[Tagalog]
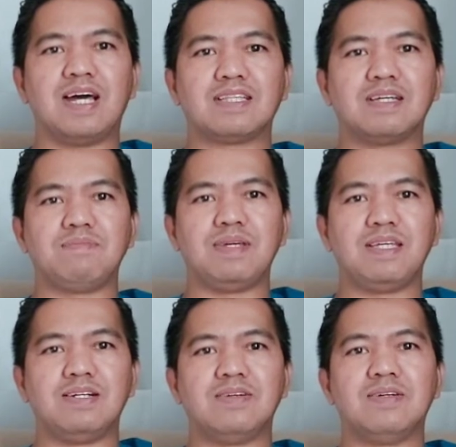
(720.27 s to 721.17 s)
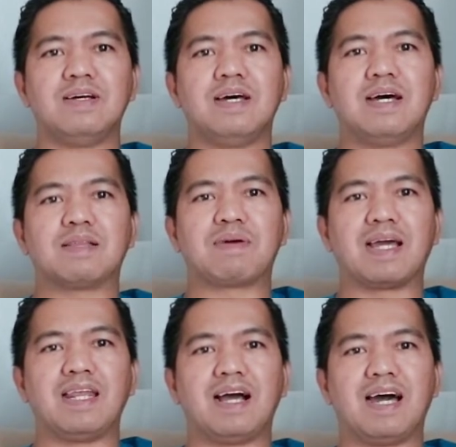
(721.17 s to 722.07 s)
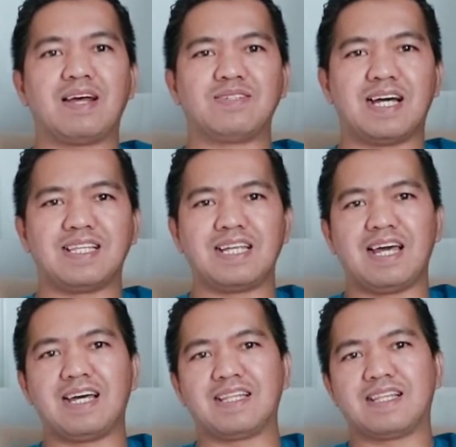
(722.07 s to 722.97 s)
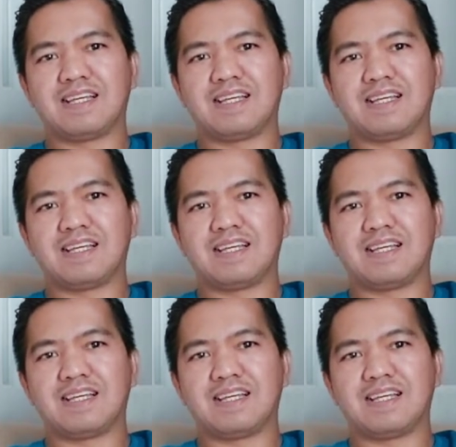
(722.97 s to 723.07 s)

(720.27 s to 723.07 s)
nating video at magandang araw sa ating lahat.